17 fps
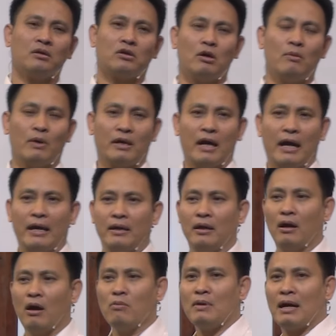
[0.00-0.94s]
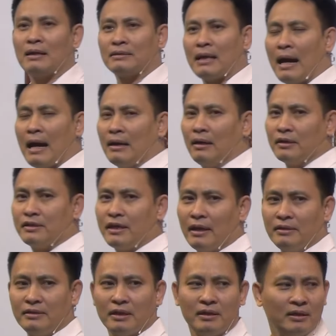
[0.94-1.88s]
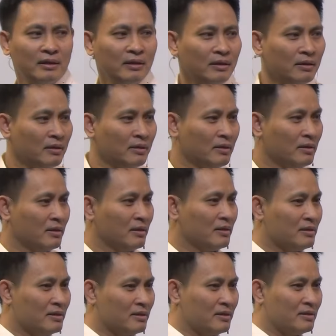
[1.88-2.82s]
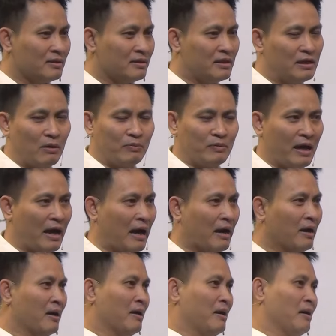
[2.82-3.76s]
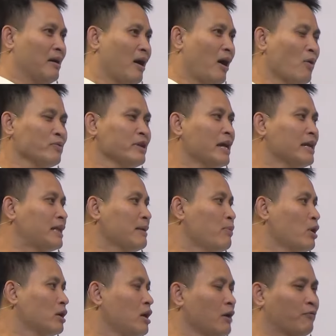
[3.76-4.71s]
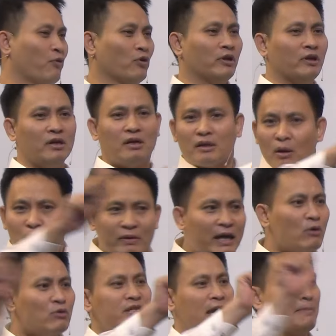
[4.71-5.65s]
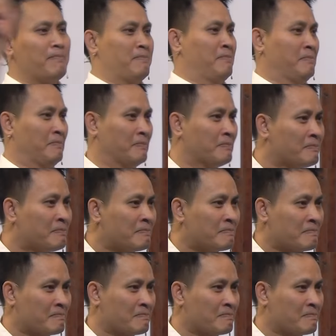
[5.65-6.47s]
Nhưng có một ngày ông lang thang ở trên gì? Trên nóc nhà. Ông nhìn thấy một người phụ nữ không kéo rèm.